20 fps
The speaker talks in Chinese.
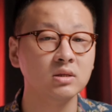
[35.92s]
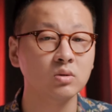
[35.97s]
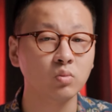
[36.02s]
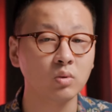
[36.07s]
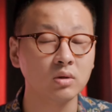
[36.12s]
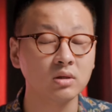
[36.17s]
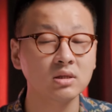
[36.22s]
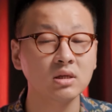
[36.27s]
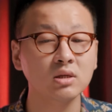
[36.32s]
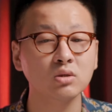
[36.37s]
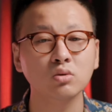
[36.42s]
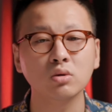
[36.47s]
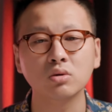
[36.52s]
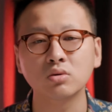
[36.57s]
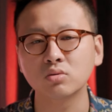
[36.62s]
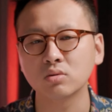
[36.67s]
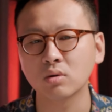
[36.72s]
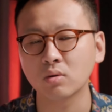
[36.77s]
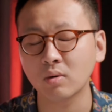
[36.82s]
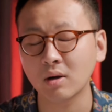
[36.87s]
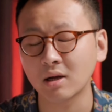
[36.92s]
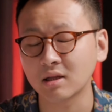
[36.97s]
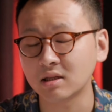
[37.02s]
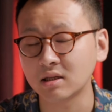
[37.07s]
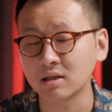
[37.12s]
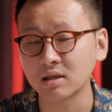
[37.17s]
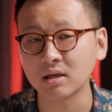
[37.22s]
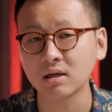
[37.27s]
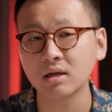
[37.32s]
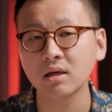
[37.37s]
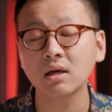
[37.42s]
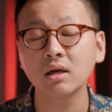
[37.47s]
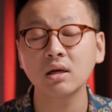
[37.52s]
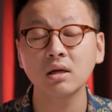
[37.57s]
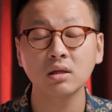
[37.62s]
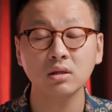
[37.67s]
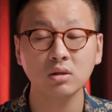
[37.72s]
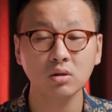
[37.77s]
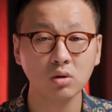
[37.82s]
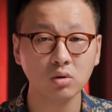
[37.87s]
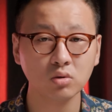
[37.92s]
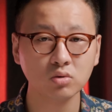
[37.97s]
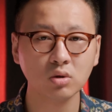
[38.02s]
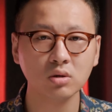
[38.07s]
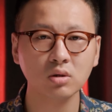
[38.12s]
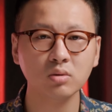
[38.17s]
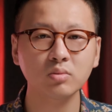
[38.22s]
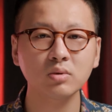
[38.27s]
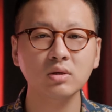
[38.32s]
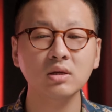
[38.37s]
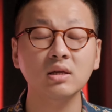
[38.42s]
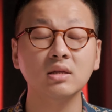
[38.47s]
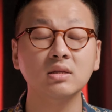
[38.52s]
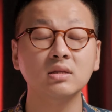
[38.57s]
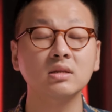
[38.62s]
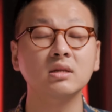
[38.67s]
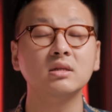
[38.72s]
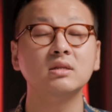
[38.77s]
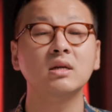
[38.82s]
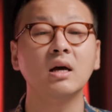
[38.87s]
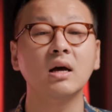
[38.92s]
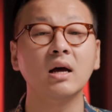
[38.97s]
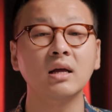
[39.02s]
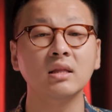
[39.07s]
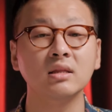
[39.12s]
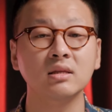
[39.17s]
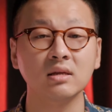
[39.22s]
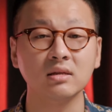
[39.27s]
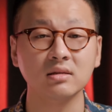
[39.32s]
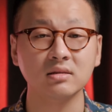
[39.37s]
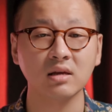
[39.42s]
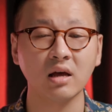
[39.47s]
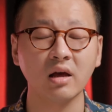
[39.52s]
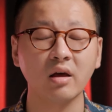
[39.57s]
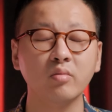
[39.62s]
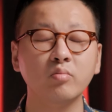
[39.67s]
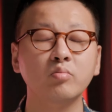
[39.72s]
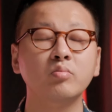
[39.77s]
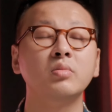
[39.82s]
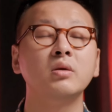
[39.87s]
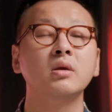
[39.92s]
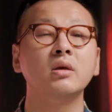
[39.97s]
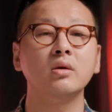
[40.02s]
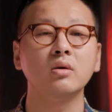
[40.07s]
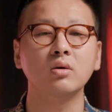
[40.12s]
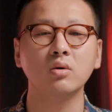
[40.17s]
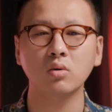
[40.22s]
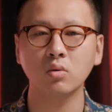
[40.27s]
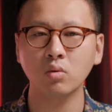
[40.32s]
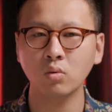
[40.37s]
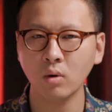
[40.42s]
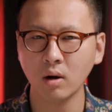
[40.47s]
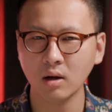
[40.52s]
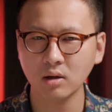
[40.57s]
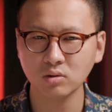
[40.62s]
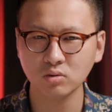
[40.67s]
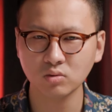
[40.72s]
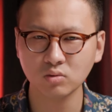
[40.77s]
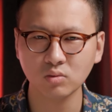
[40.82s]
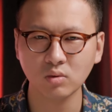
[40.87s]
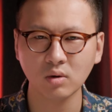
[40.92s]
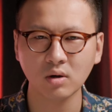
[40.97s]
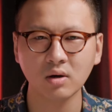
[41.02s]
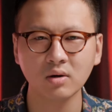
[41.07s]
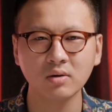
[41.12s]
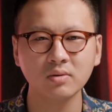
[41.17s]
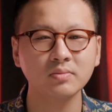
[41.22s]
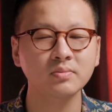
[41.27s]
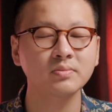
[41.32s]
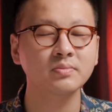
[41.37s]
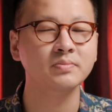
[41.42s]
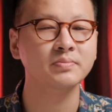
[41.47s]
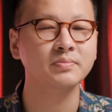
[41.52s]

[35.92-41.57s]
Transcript: 及文件存储的话题。内容创作不易，记得长按点赞并关注我哦。